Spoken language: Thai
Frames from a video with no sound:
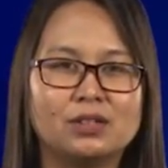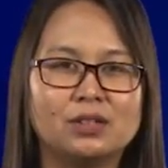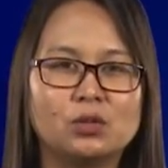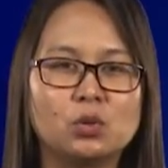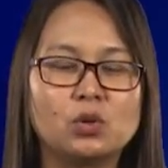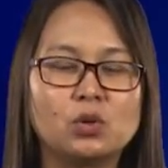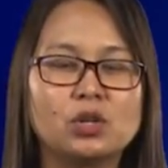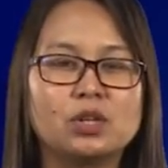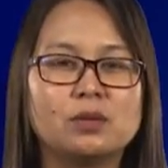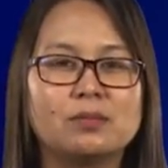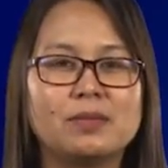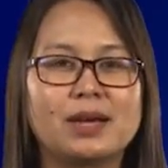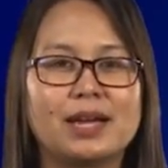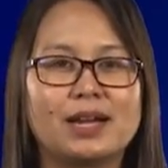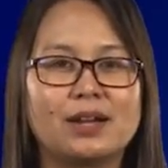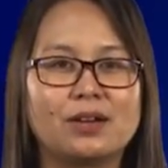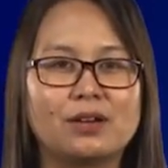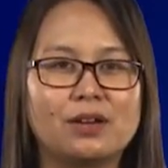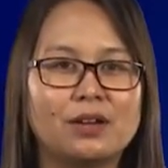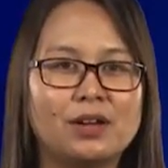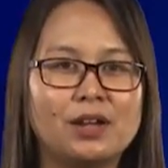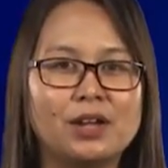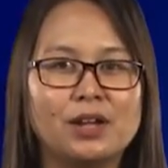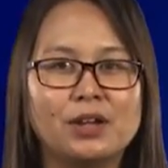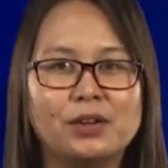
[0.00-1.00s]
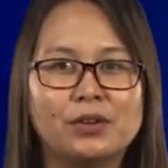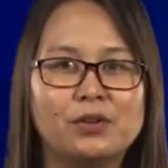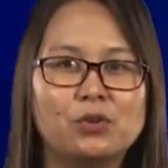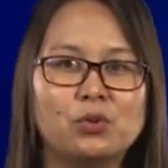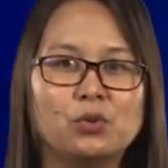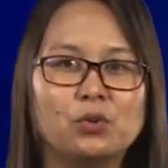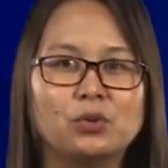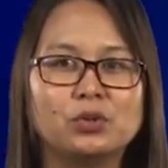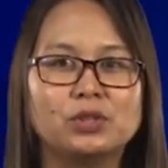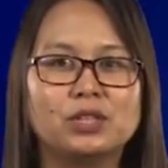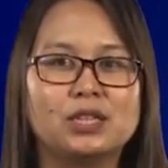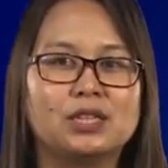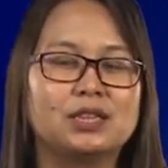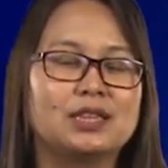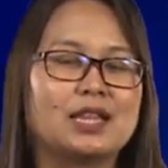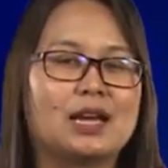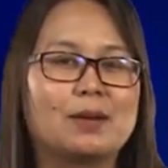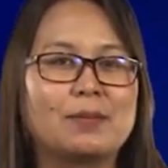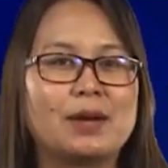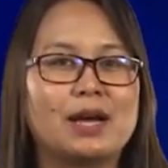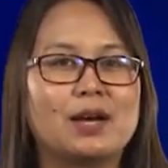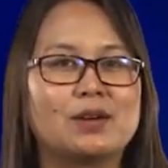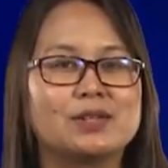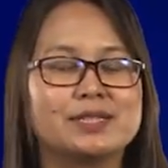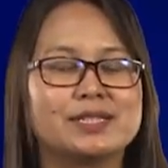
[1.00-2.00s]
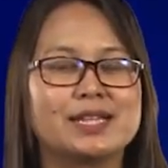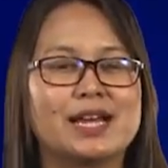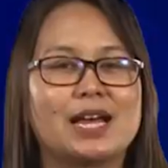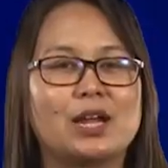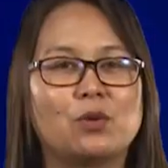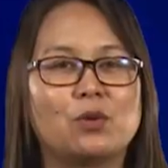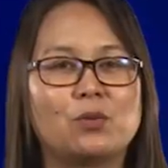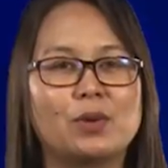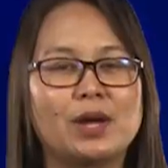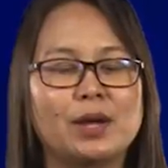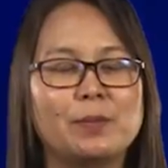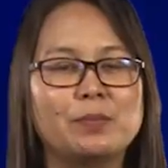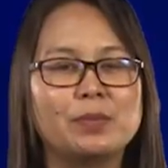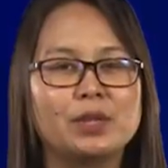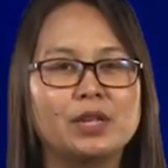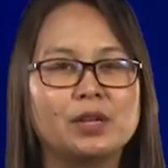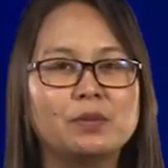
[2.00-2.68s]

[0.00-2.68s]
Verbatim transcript: ลุกขึ้นมาแล้วก็ดูติดตามข่าวสารว่า